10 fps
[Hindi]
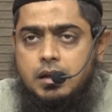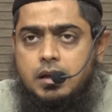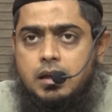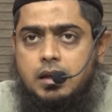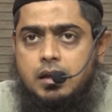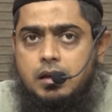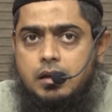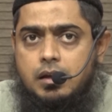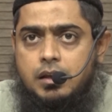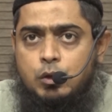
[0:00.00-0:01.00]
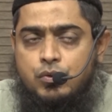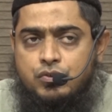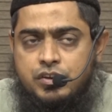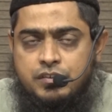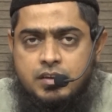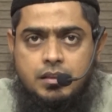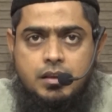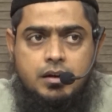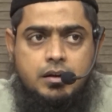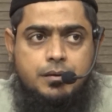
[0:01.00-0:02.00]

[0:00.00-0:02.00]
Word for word: कि यूनिवर्सिटीज़ के अंदर